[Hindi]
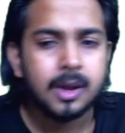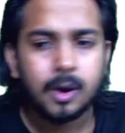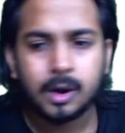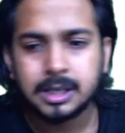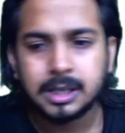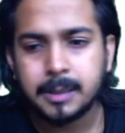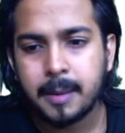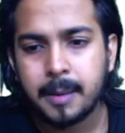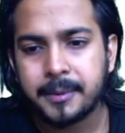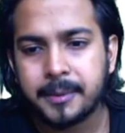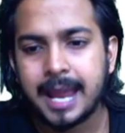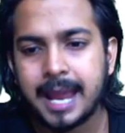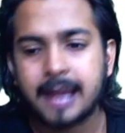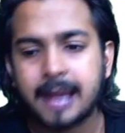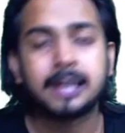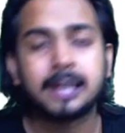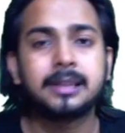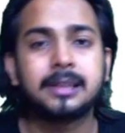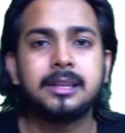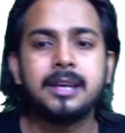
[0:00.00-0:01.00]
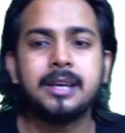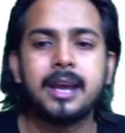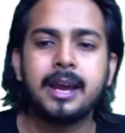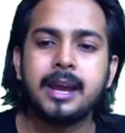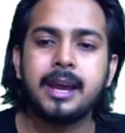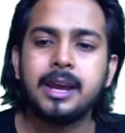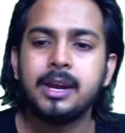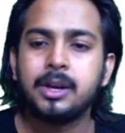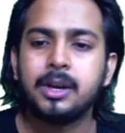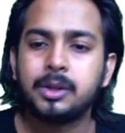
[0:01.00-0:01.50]
और जब आपकी रैंक लगती
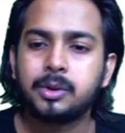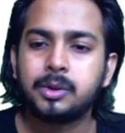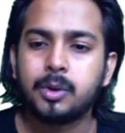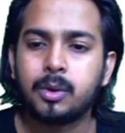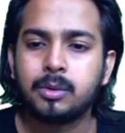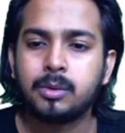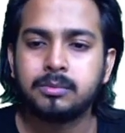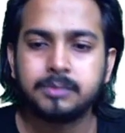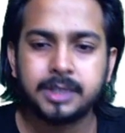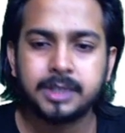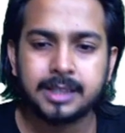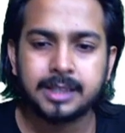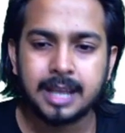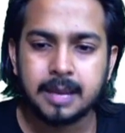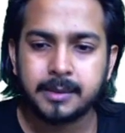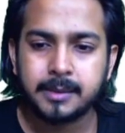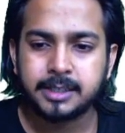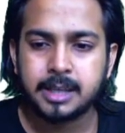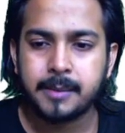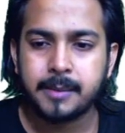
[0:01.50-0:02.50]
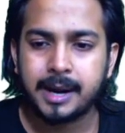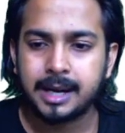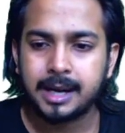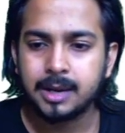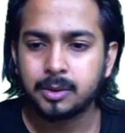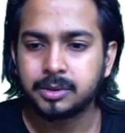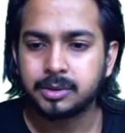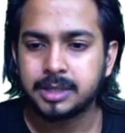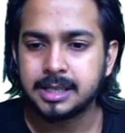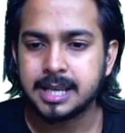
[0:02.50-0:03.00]
है तो जितने ही बच्चे
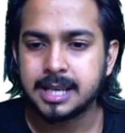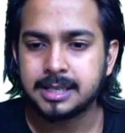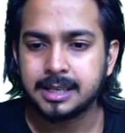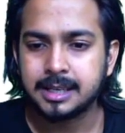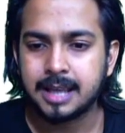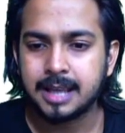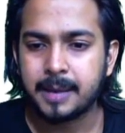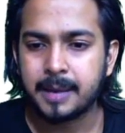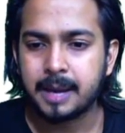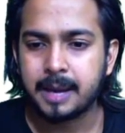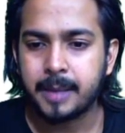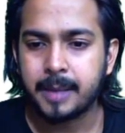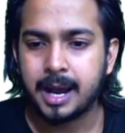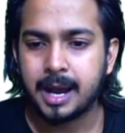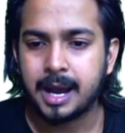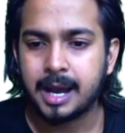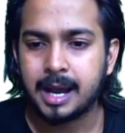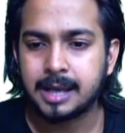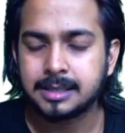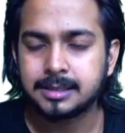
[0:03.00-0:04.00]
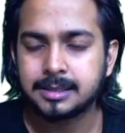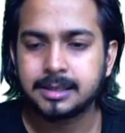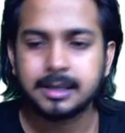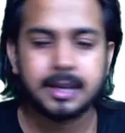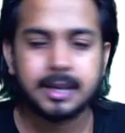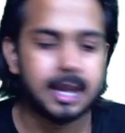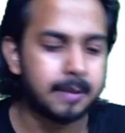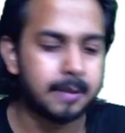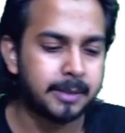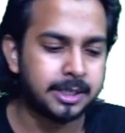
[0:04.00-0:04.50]
बैठे होते हैं जैसे कि हमारे पास
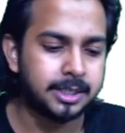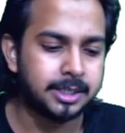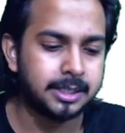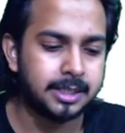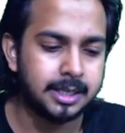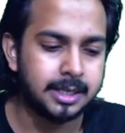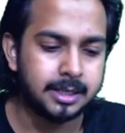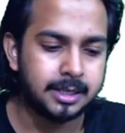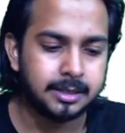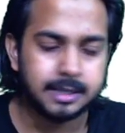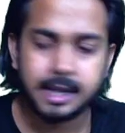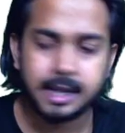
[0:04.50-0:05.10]
एक बच्ची थी